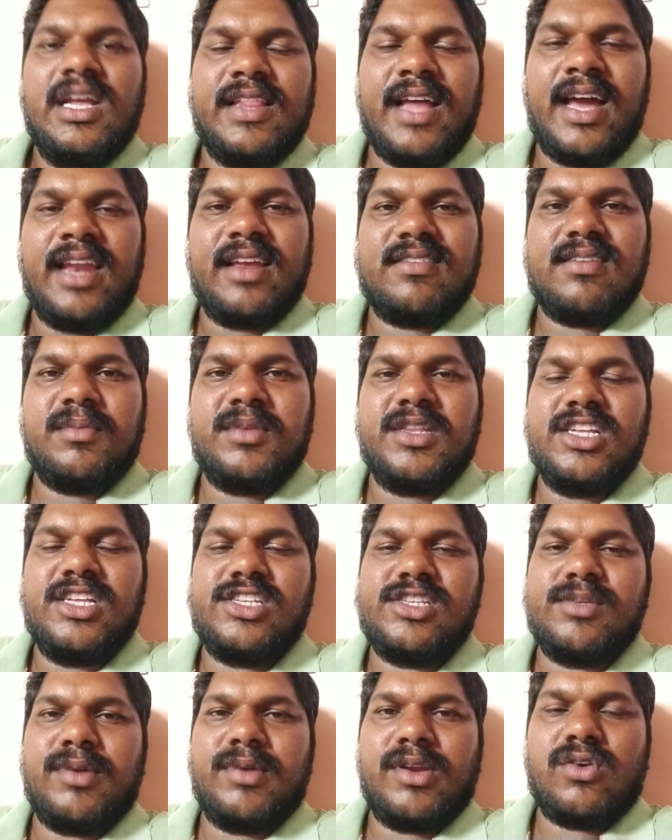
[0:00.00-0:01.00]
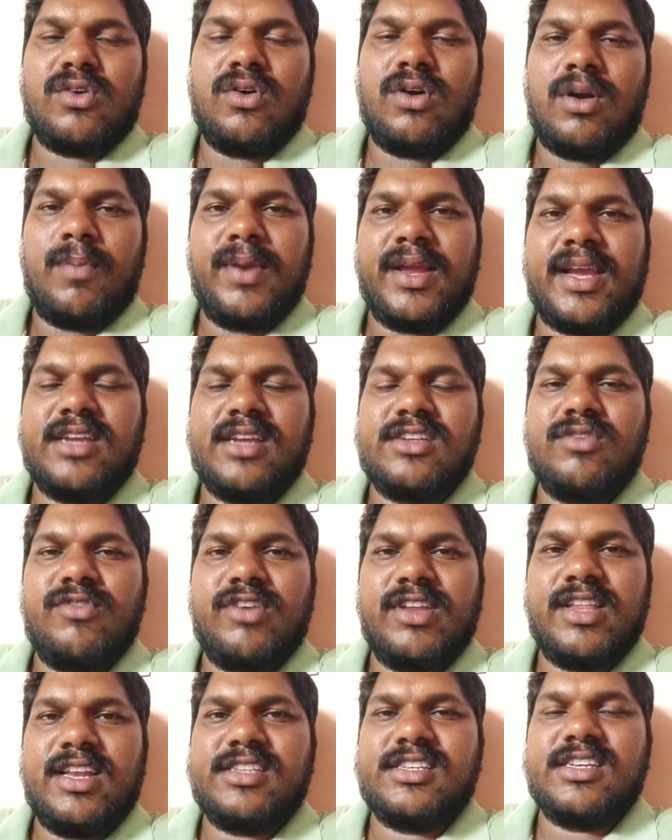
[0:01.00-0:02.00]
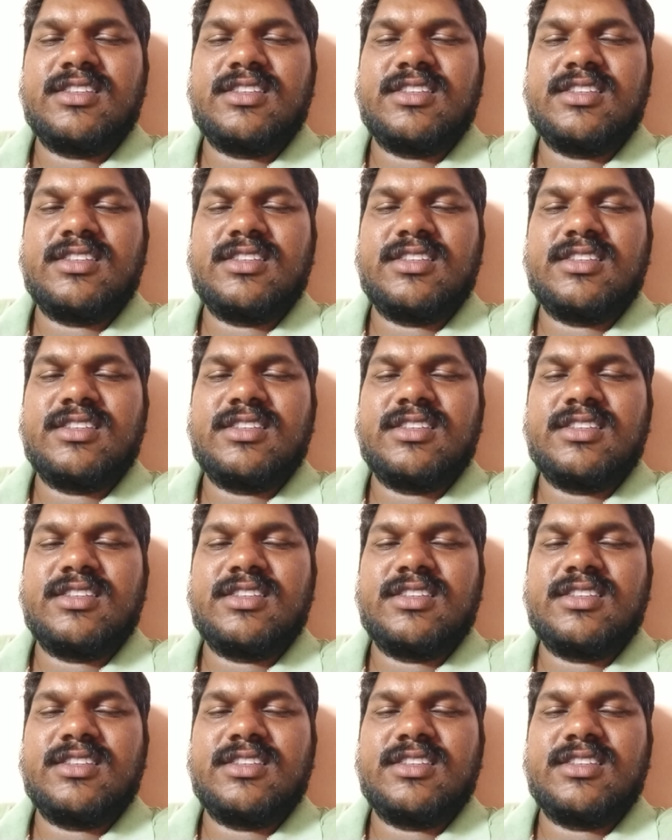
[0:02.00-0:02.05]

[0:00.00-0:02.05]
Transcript: దానికి సంబంధించి మనకు అప్లికేషన్ విడుదల